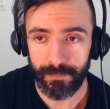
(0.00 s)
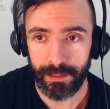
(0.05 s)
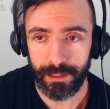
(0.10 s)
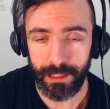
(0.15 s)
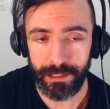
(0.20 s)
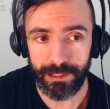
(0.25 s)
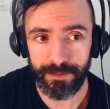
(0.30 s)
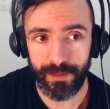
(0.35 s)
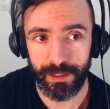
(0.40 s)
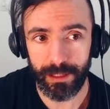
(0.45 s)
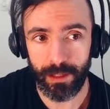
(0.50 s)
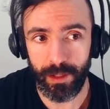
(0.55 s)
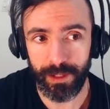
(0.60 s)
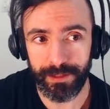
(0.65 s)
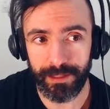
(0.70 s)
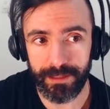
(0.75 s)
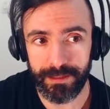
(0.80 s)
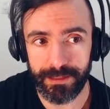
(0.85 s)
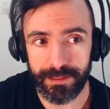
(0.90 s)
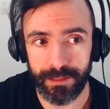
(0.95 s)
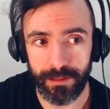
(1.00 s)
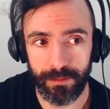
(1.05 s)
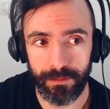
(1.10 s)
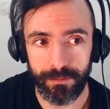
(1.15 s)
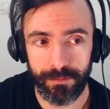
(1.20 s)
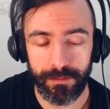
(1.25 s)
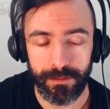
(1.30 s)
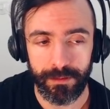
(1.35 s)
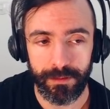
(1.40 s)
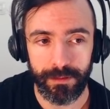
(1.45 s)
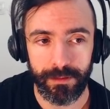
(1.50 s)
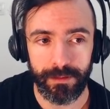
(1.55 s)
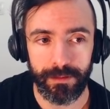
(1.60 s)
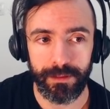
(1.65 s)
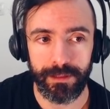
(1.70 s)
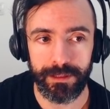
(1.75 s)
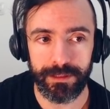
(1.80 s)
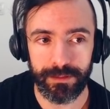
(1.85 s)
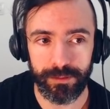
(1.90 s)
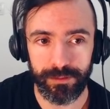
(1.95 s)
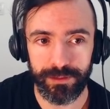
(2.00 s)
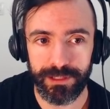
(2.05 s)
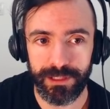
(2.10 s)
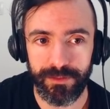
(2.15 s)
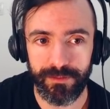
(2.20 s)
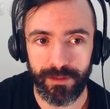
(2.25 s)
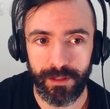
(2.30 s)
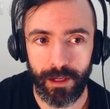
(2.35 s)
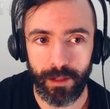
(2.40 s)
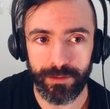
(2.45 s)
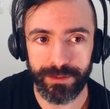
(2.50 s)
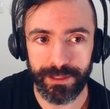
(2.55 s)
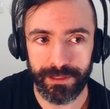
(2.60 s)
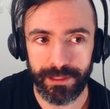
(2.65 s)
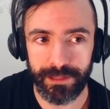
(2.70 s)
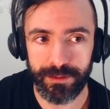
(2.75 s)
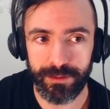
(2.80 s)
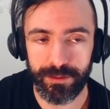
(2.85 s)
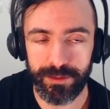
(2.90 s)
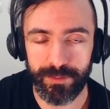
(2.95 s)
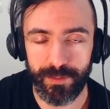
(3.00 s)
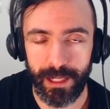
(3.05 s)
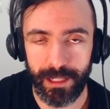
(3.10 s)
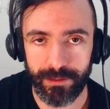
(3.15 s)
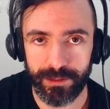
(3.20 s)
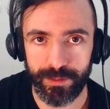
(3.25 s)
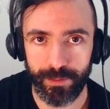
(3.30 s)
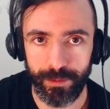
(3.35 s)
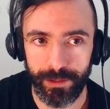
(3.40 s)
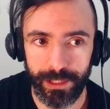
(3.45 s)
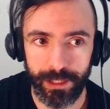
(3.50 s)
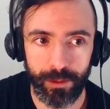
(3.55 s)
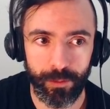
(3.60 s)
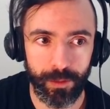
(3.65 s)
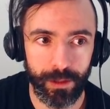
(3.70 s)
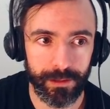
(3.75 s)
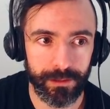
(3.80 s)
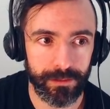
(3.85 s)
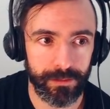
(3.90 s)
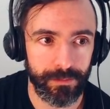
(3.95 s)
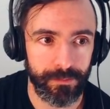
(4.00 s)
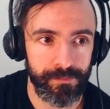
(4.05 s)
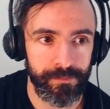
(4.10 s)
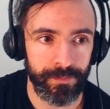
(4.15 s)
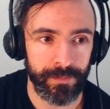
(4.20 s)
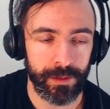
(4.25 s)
e a gente vai dar uma atenção exclusiva aos itens dos magos por enquanto.